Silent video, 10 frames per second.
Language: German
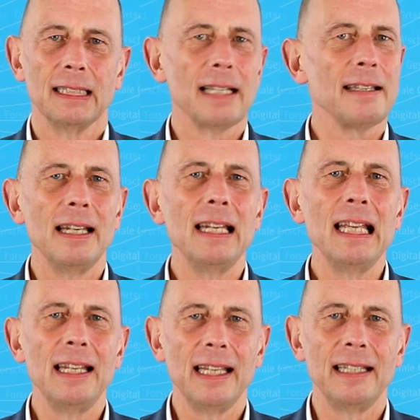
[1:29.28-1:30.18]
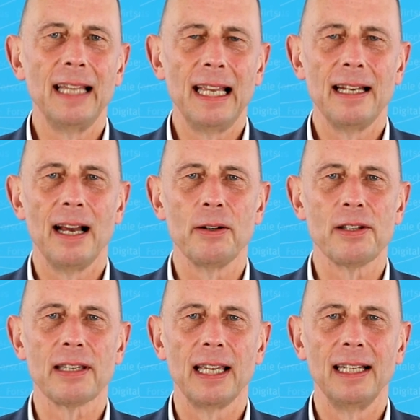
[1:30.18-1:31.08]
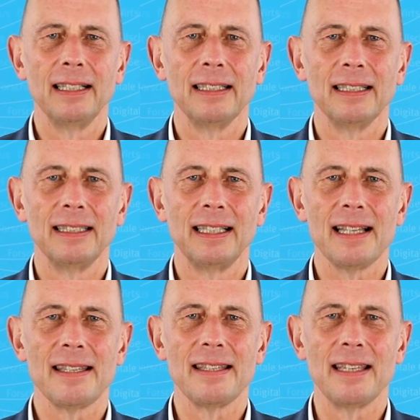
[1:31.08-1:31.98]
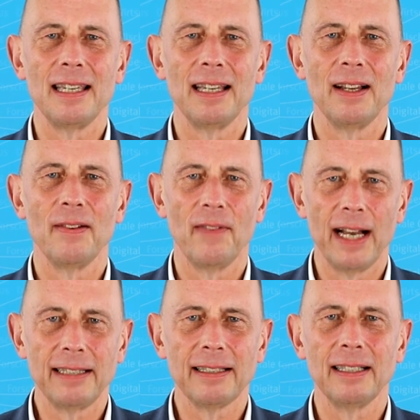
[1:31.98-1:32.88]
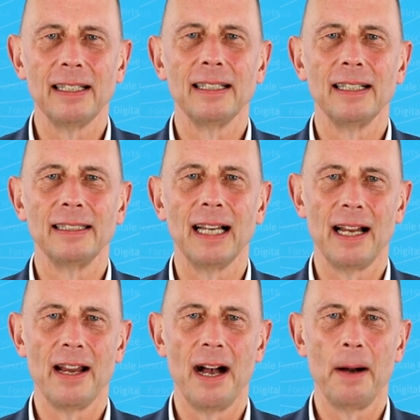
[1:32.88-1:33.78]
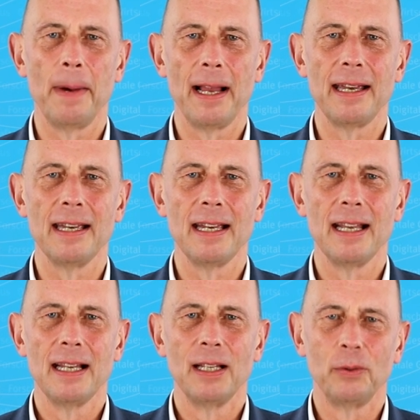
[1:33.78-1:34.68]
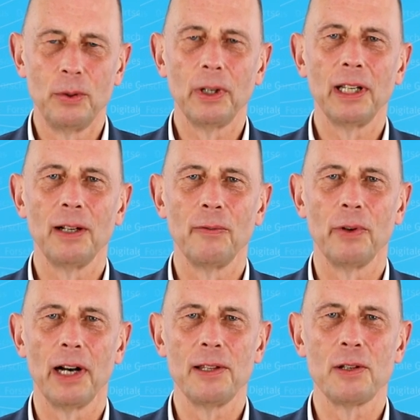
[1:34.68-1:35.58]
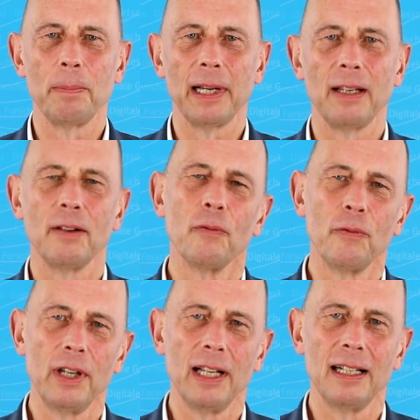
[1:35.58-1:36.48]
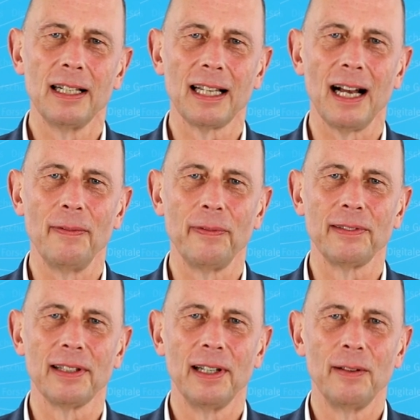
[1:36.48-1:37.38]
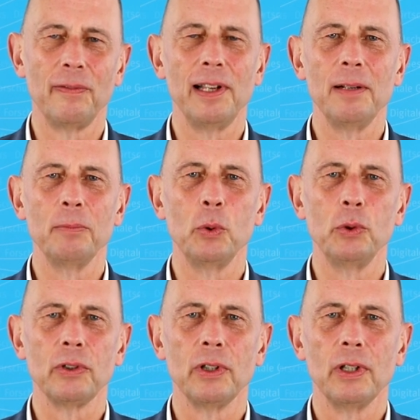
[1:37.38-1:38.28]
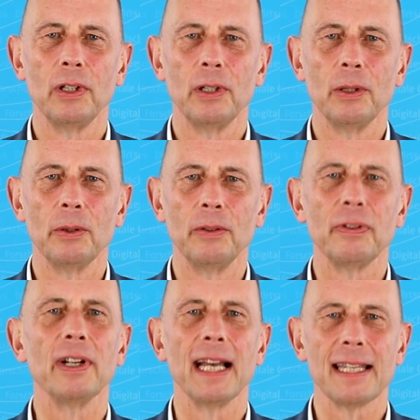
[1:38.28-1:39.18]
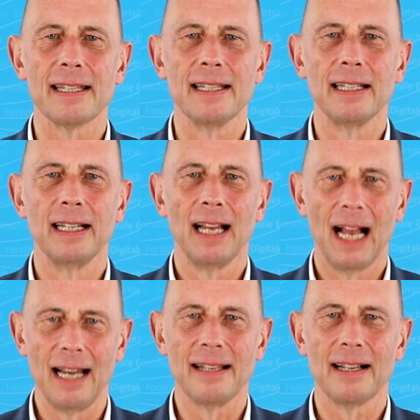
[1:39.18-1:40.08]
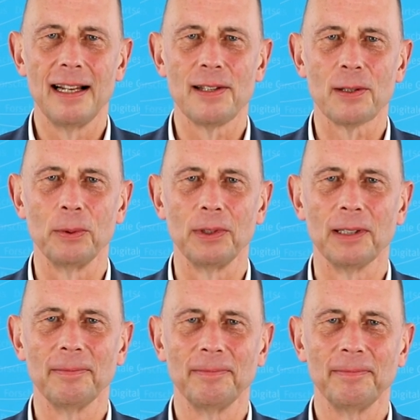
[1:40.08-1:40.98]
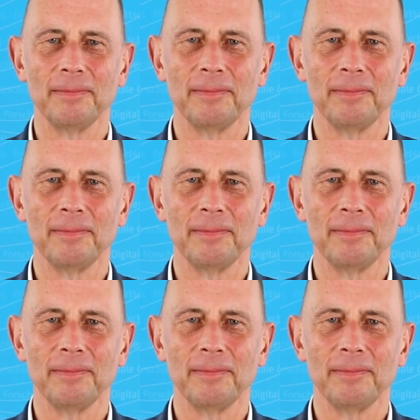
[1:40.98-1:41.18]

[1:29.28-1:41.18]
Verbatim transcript: dass Ihnen nie die Ideen ausgehen, dass Sie weiter daran arbeiten, Thüringen voranzubringen. Viel Kraft, viel Mut und von Herzen alles, alles Gute.